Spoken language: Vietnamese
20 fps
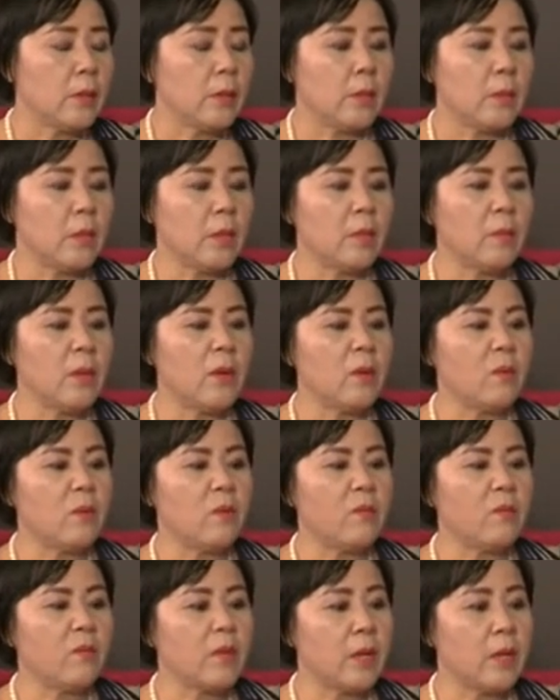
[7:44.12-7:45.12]
thế là bắt
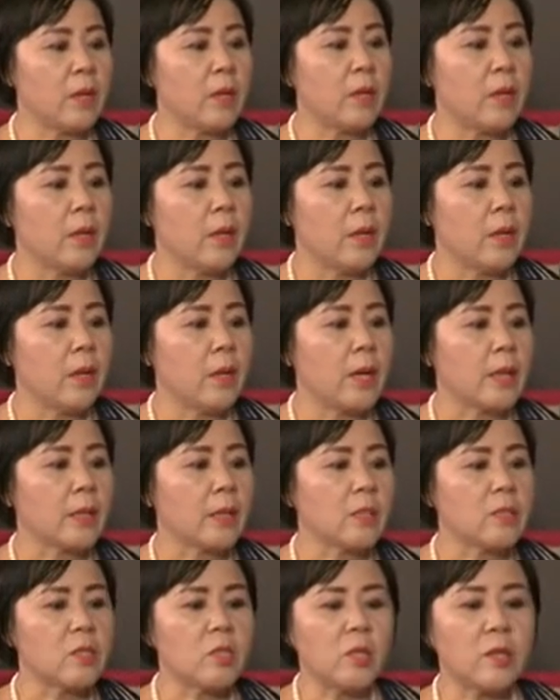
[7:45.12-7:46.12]
đầu về
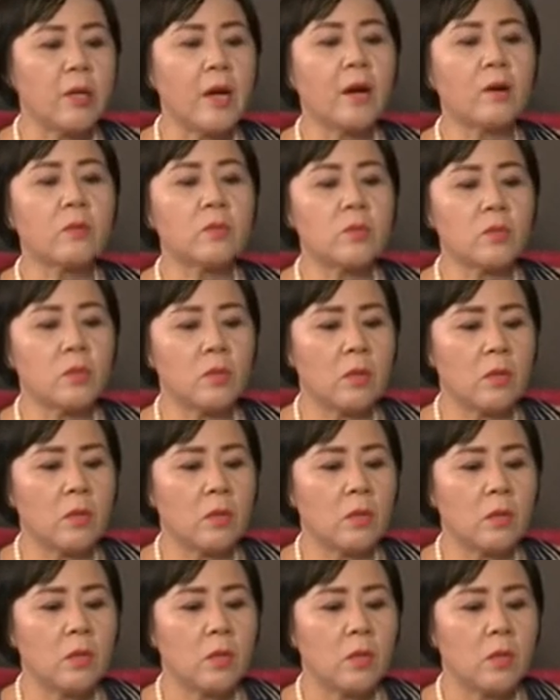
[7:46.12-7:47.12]
anh chỉ đạo
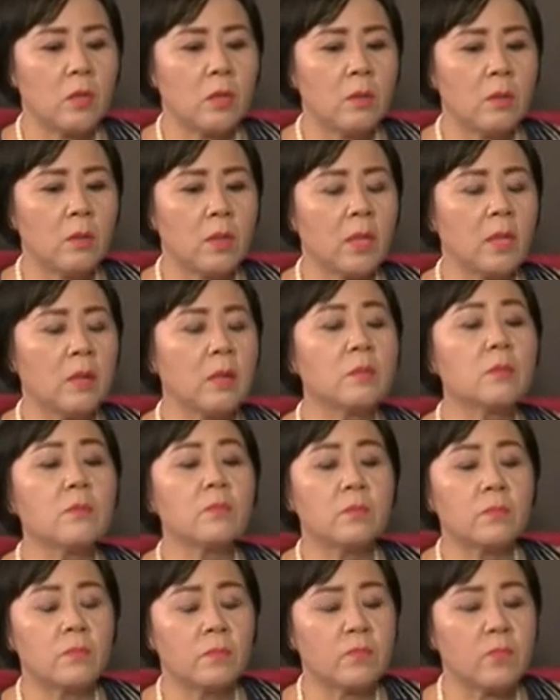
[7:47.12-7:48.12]
cho các ừ,
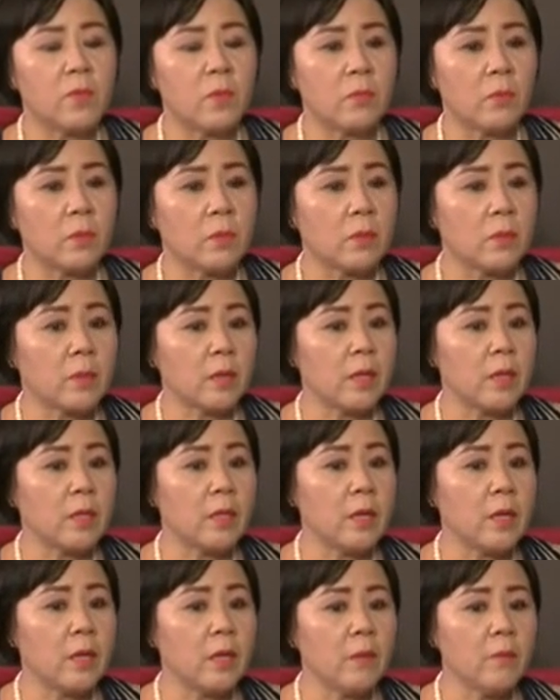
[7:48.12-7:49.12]
phòng kinh
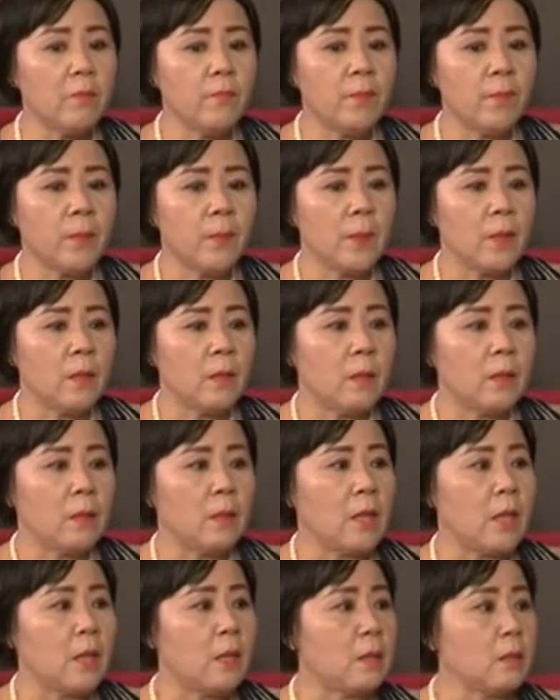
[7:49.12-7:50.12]
tế
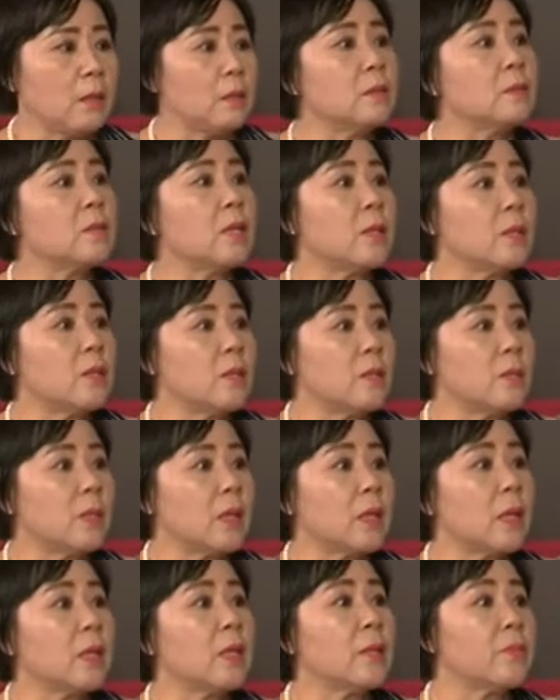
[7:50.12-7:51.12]
là hướng dẫn cho
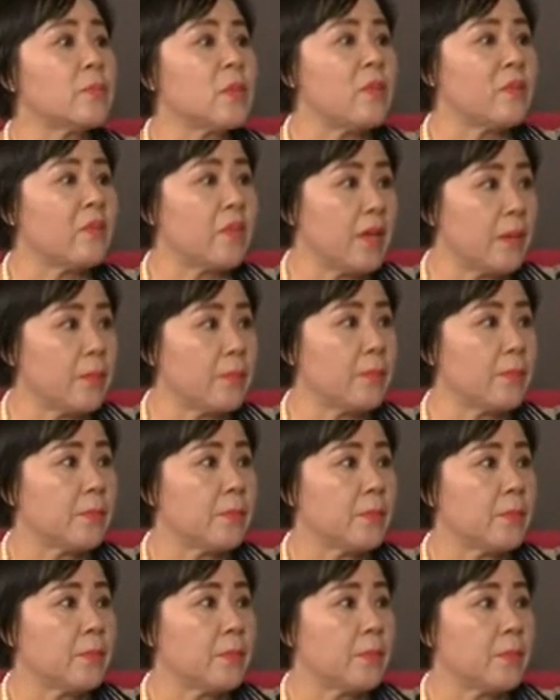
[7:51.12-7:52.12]
mình cách làm giấy phép
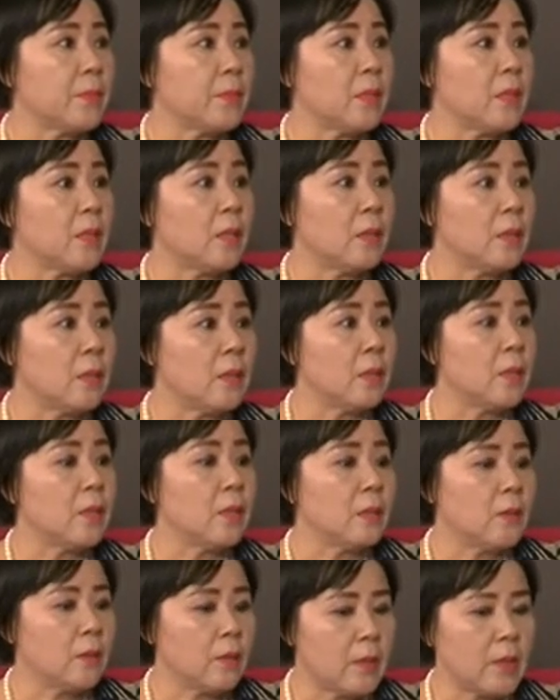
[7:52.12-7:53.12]
thế là
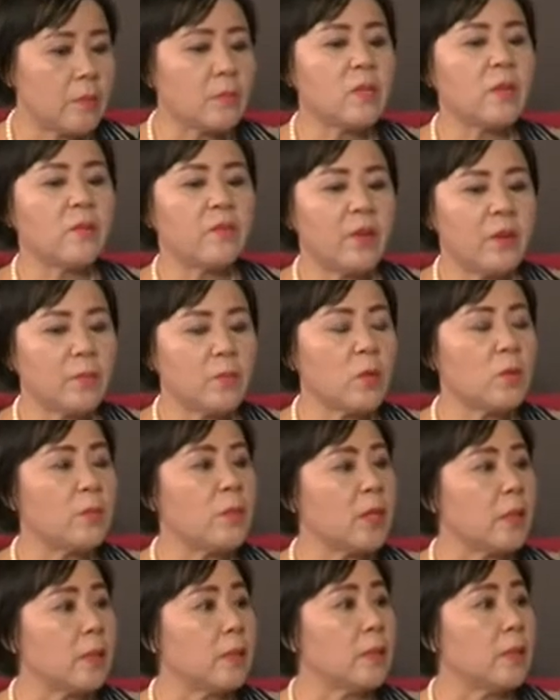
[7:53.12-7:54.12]
làm giấy phép cho
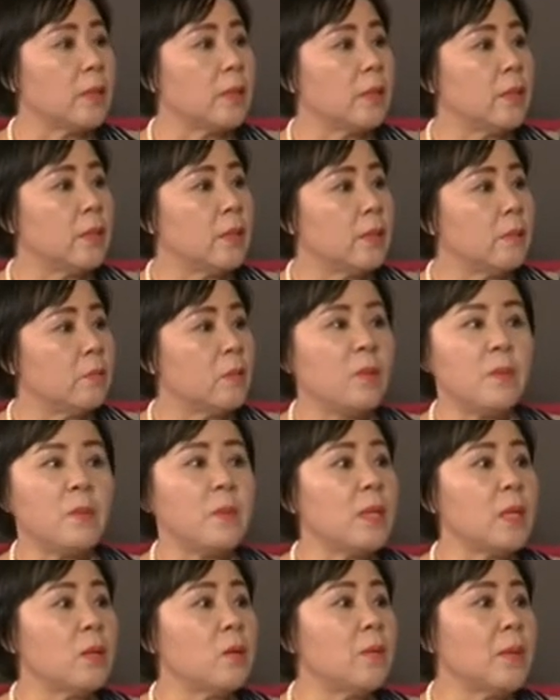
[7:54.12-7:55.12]
mình bởi vì
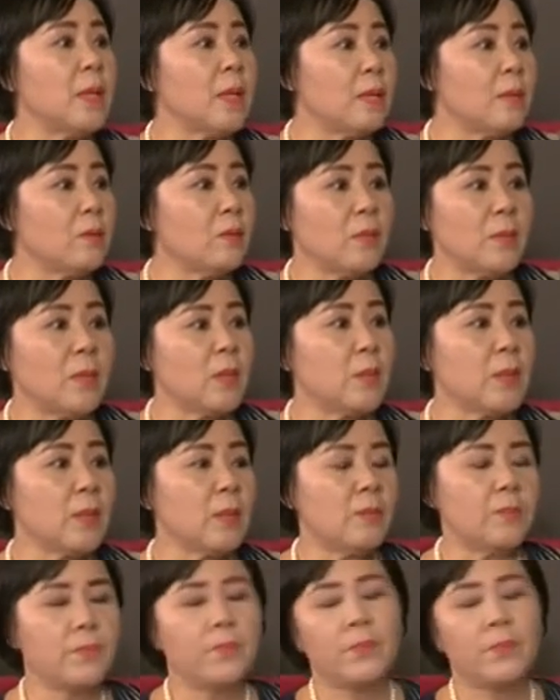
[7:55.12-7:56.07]
mình đâu có biết lúc đó mình không biết